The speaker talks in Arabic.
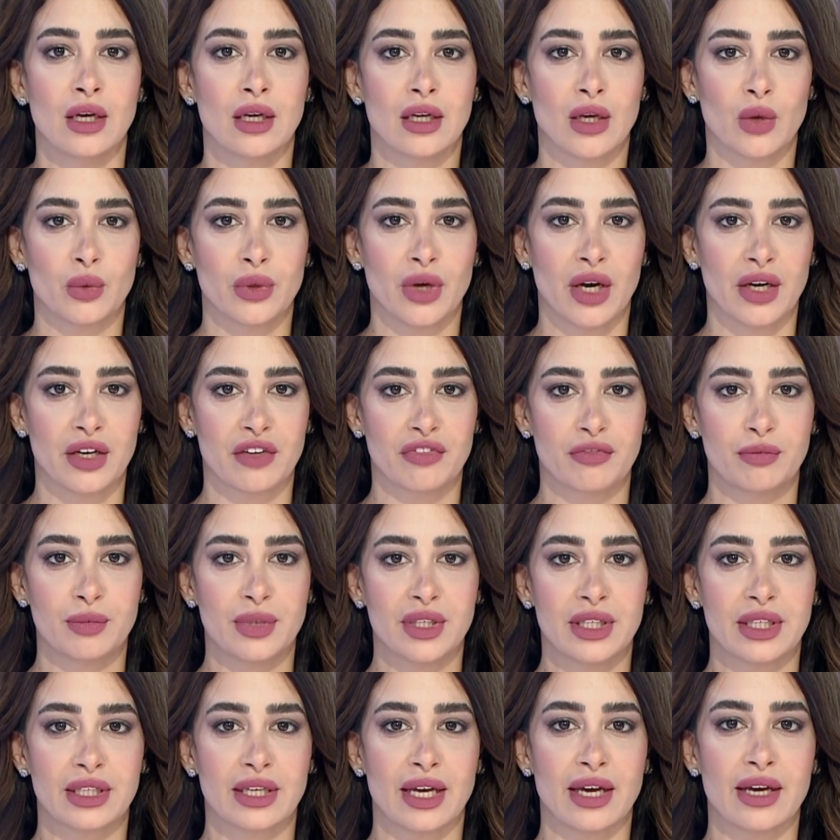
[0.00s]
لو نعرف
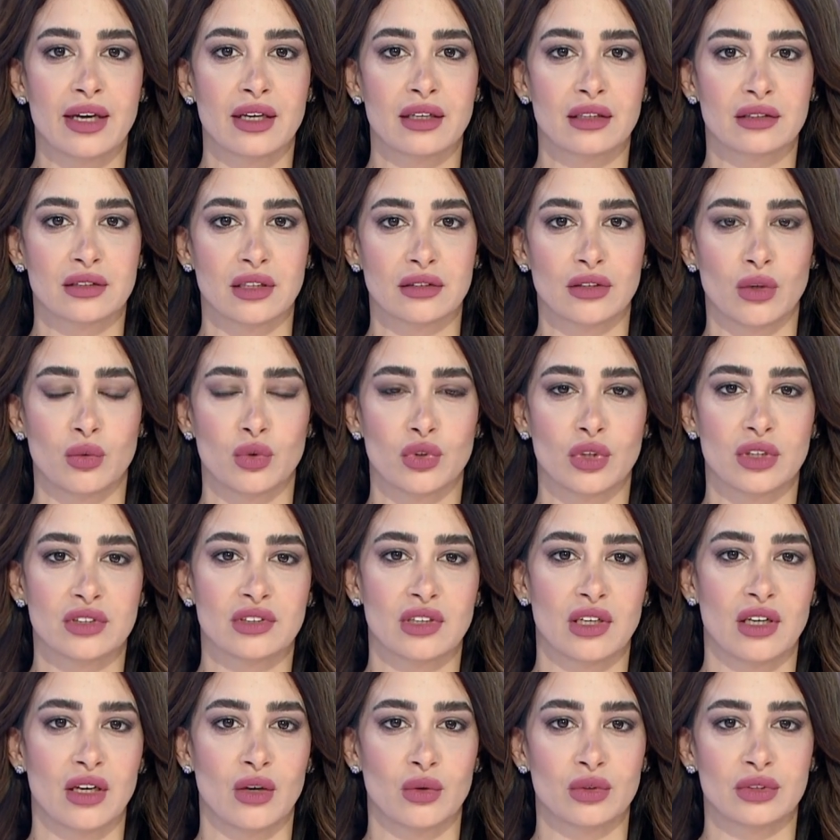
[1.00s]
منك آخر
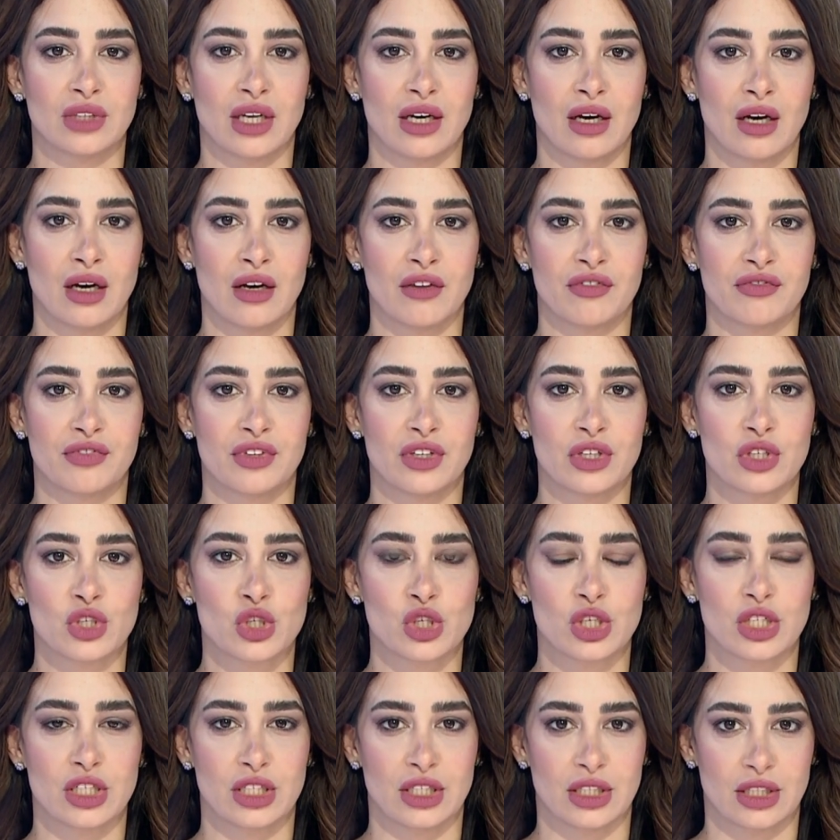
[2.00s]
تطورات الأوضاع في
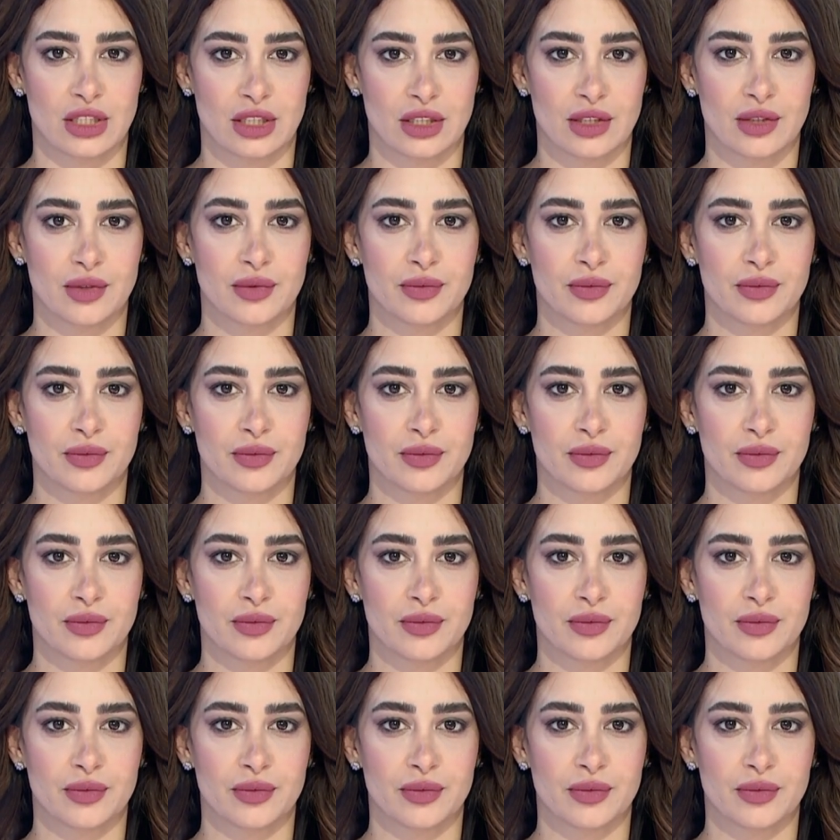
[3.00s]
جنين